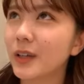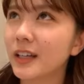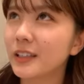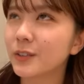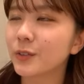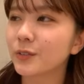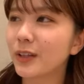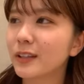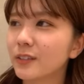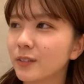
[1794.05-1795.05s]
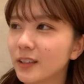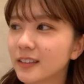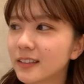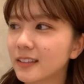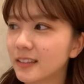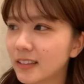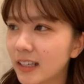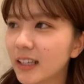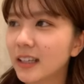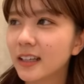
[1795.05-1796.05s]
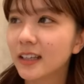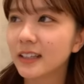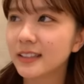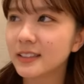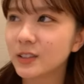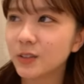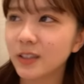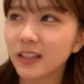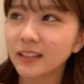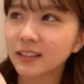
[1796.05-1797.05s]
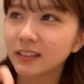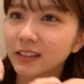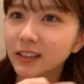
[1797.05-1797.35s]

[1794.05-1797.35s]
8のファンの方って一緒になんか